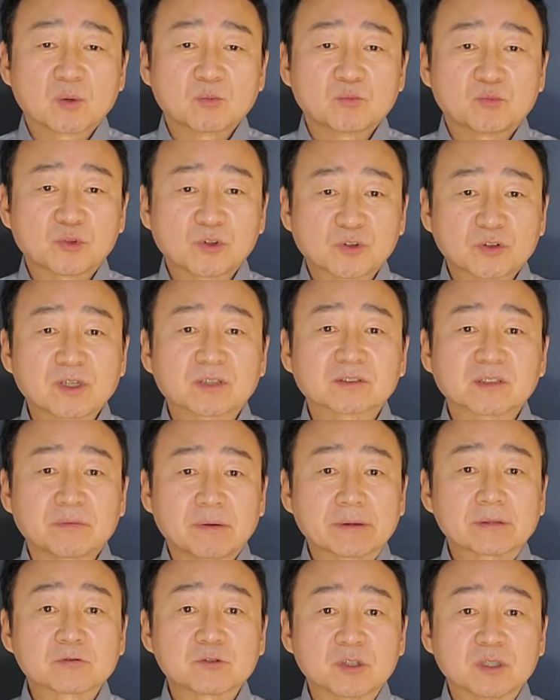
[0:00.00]
무료
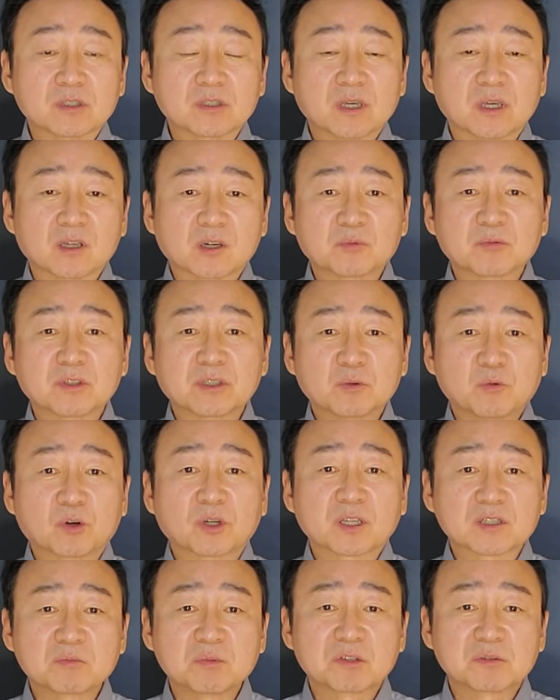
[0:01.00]
상담할 수 있게 여러분들이
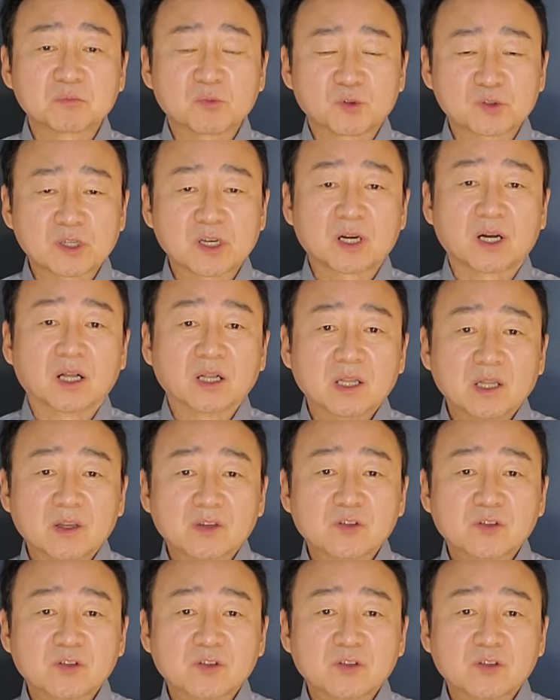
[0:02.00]
원하시면 뭐 제가